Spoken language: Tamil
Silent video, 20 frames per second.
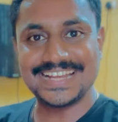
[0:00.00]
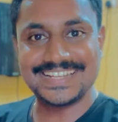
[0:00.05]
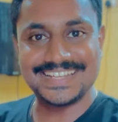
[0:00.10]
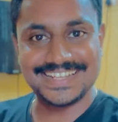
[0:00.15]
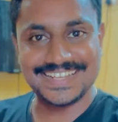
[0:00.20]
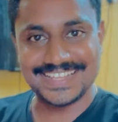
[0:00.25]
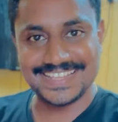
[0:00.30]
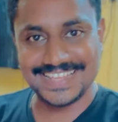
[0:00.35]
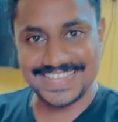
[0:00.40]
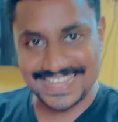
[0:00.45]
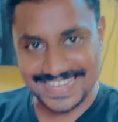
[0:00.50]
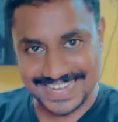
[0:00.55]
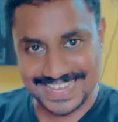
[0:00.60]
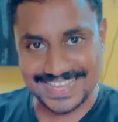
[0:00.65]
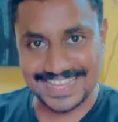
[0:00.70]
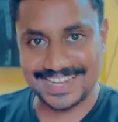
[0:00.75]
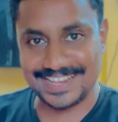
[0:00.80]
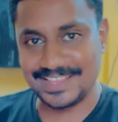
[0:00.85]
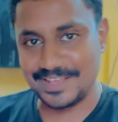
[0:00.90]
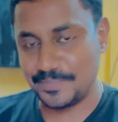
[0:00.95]
கட்டுக்கதை
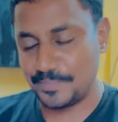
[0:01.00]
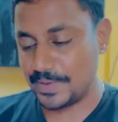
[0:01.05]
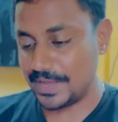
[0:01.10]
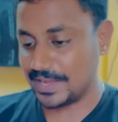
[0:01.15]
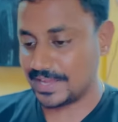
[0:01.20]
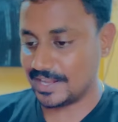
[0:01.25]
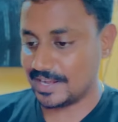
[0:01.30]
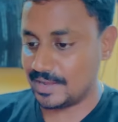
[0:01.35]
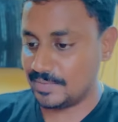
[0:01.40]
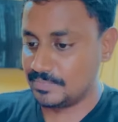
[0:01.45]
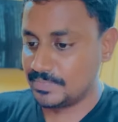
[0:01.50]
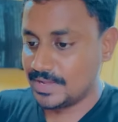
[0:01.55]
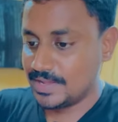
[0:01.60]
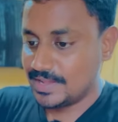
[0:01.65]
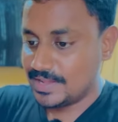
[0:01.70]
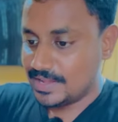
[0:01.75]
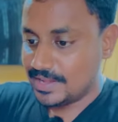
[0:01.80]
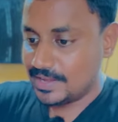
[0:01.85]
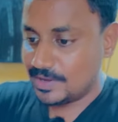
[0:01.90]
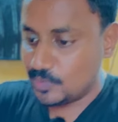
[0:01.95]
என்னங்கிறத பார்க்கலாம்
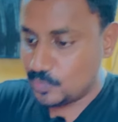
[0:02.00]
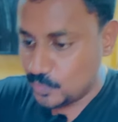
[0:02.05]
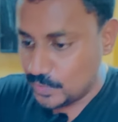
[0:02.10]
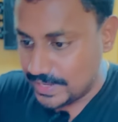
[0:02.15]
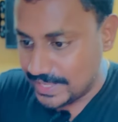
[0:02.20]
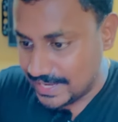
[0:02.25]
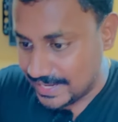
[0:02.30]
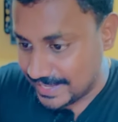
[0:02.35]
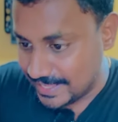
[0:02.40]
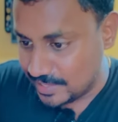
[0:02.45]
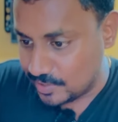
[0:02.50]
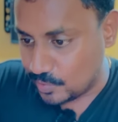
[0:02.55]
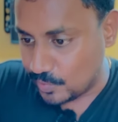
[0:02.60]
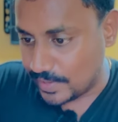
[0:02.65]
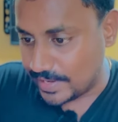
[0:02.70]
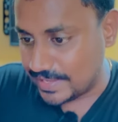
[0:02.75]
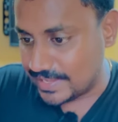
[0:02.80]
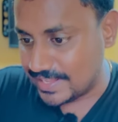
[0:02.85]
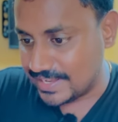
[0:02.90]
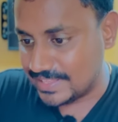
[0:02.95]
உடல் எடை
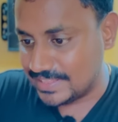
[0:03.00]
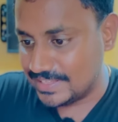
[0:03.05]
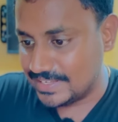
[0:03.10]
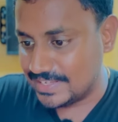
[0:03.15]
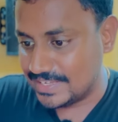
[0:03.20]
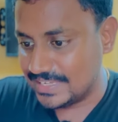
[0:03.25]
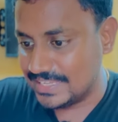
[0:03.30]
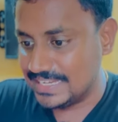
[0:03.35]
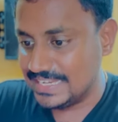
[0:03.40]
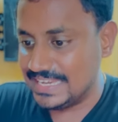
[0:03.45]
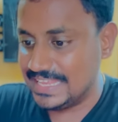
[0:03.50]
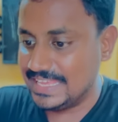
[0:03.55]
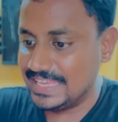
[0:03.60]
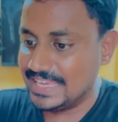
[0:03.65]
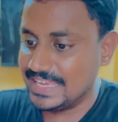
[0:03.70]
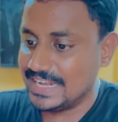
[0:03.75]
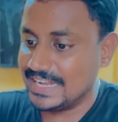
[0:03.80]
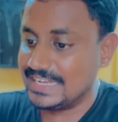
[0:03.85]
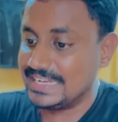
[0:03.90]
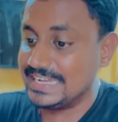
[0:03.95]
குறைக்கிறதுக்கு
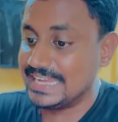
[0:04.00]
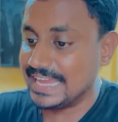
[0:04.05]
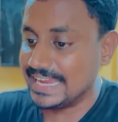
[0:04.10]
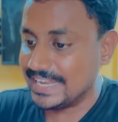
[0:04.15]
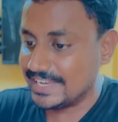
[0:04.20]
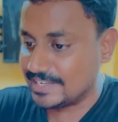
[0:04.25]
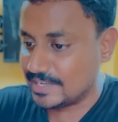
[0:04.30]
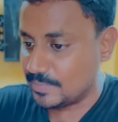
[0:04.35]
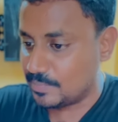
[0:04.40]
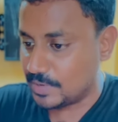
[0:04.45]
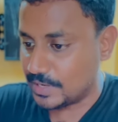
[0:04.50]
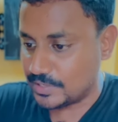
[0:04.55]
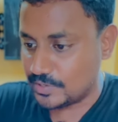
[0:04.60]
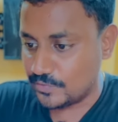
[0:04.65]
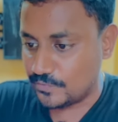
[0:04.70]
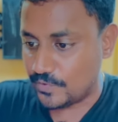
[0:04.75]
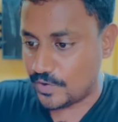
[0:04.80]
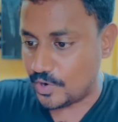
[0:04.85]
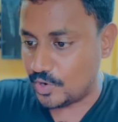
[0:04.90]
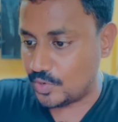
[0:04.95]
நீங்கள் டயட்டை
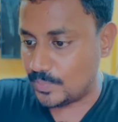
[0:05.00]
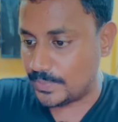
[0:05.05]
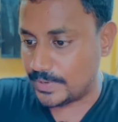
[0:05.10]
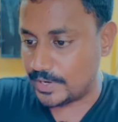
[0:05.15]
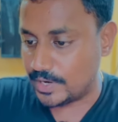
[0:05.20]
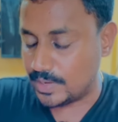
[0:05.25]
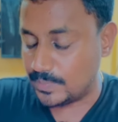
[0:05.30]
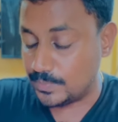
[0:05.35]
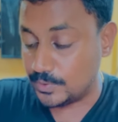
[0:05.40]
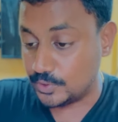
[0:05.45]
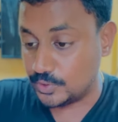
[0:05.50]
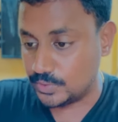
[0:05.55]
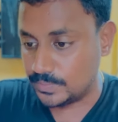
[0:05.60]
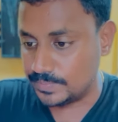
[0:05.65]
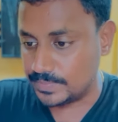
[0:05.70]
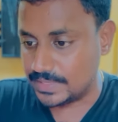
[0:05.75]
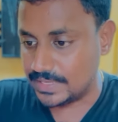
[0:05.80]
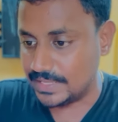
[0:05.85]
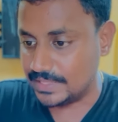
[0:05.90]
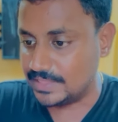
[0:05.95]
மட்டும் ஃபாலோ பண்ணால்
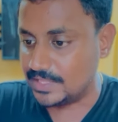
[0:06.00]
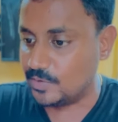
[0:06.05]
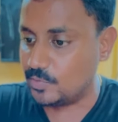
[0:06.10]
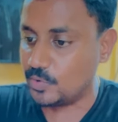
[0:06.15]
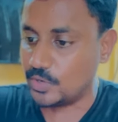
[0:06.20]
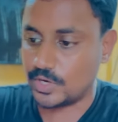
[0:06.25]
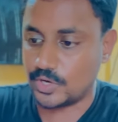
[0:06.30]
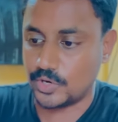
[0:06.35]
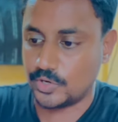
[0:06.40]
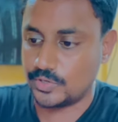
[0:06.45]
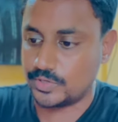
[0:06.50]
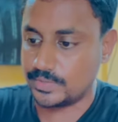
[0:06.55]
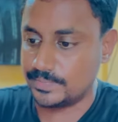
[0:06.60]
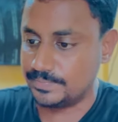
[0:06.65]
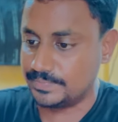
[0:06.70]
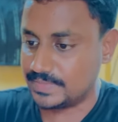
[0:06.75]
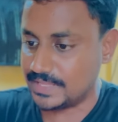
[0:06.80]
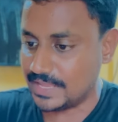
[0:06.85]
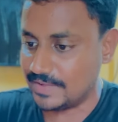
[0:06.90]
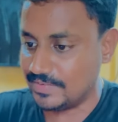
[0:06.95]
போதும் எந்த ஒர்க் அவுட்டும்
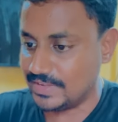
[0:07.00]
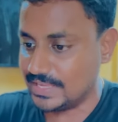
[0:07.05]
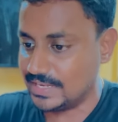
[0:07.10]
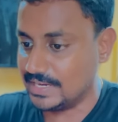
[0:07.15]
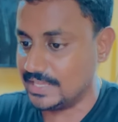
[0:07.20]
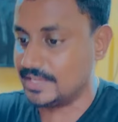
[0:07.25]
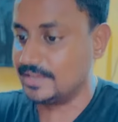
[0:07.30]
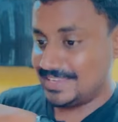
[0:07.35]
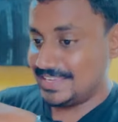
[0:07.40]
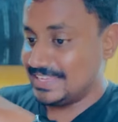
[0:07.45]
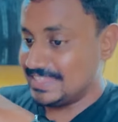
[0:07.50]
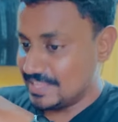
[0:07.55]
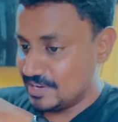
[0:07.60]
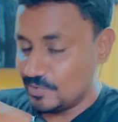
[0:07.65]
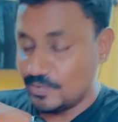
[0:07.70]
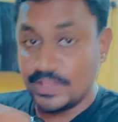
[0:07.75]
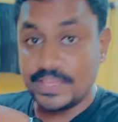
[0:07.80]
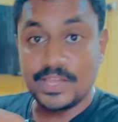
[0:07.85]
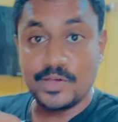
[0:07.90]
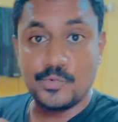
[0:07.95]
தேவையில்லை
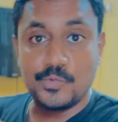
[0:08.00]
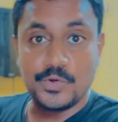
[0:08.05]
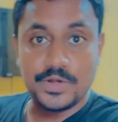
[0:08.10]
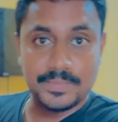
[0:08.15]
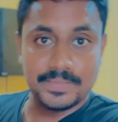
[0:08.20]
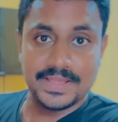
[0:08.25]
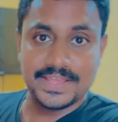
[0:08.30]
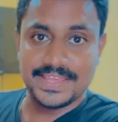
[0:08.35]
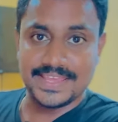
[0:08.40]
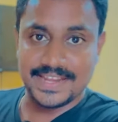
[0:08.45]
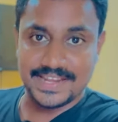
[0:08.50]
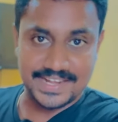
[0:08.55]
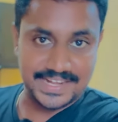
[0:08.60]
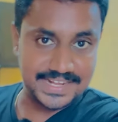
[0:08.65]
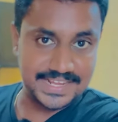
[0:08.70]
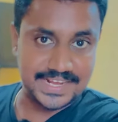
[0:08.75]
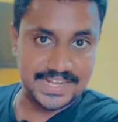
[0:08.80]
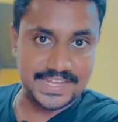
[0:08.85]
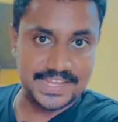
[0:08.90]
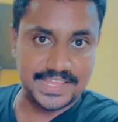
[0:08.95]
இதனுடைய உண்மை
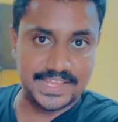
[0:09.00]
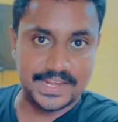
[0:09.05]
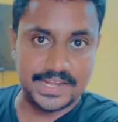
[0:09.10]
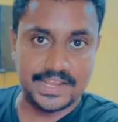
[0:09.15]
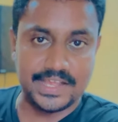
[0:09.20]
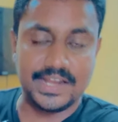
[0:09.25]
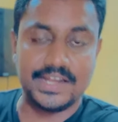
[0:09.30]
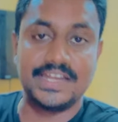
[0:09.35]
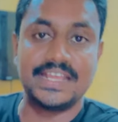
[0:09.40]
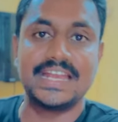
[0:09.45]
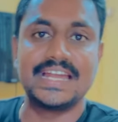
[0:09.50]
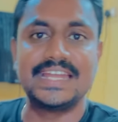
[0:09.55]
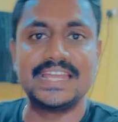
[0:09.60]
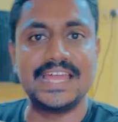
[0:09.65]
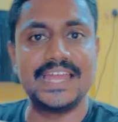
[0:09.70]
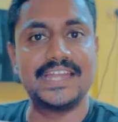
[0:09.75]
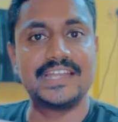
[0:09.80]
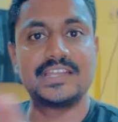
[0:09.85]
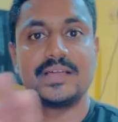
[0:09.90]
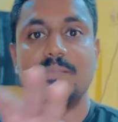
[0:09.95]
என்னன்னு கேட்டிங்கன்னா நீங்கள்
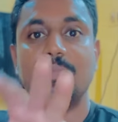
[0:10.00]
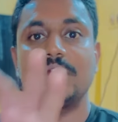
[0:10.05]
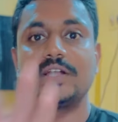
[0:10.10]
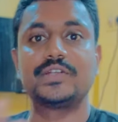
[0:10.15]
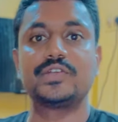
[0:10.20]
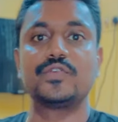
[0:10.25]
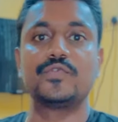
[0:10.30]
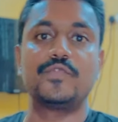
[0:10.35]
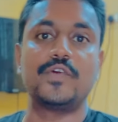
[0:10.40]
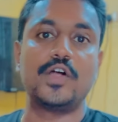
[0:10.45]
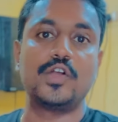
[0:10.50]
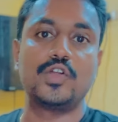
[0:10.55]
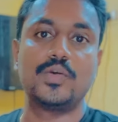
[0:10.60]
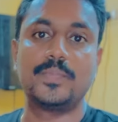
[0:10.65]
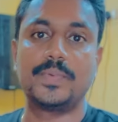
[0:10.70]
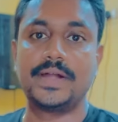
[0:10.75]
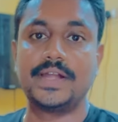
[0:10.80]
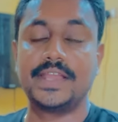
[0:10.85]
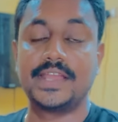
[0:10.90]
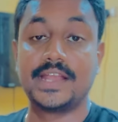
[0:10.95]
டயட்டை மட்டும் ஃபாலோ
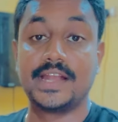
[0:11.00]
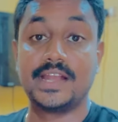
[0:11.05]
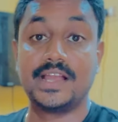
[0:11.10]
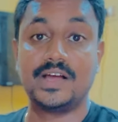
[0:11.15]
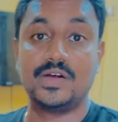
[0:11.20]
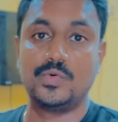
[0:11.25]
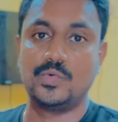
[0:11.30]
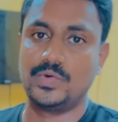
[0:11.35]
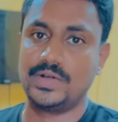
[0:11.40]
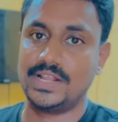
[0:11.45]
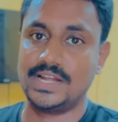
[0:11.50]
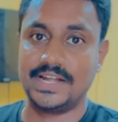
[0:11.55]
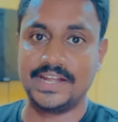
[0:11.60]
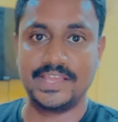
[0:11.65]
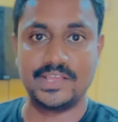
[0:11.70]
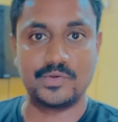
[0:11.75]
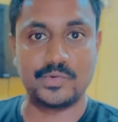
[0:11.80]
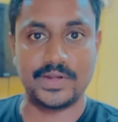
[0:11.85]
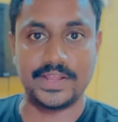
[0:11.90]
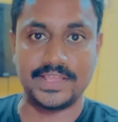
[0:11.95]
பண்ணிங்கன்னா உடல்
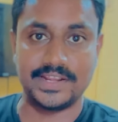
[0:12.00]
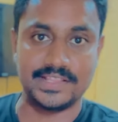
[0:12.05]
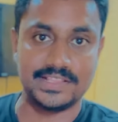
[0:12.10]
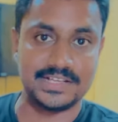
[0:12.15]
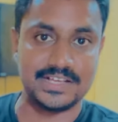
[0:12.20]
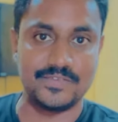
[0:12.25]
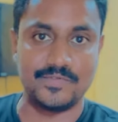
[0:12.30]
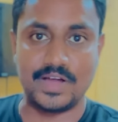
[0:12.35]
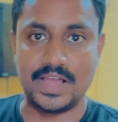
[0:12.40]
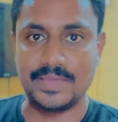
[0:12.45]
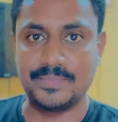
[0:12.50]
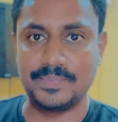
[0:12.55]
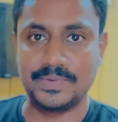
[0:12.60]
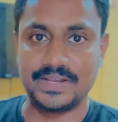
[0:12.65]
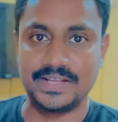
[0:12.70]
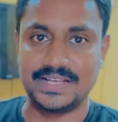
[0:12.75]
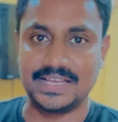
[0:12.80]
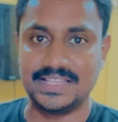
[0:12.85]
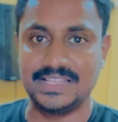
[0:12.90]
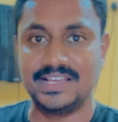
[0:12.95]
எடை குறையிறதுக்கு வாய்ப்பு
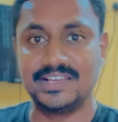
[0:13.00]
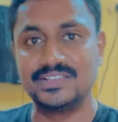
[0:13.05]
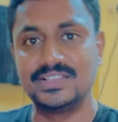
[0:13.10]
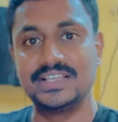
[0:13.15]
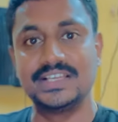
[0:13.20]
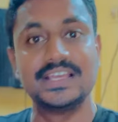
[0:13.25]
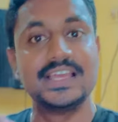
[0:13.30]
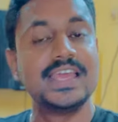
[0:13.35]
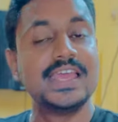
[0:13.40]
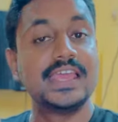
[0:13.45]
இருக்குது அதாவது